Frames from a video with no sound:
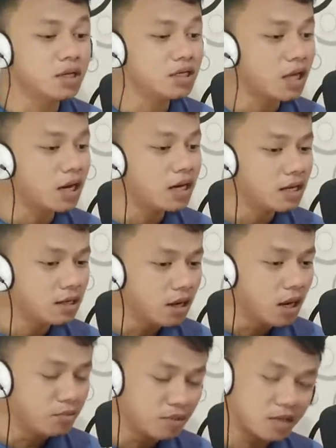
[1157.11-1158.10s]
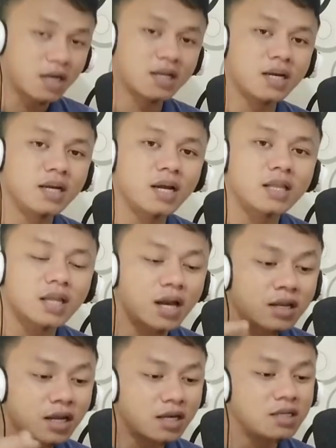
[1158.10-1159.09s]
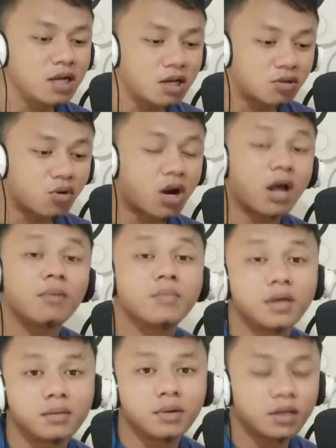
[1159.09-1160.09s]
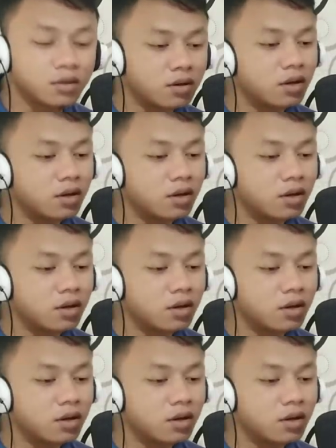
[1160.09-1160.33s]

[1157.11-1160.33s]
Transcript: jadi saling mengeratkan ikatan tali silaturahmi begitu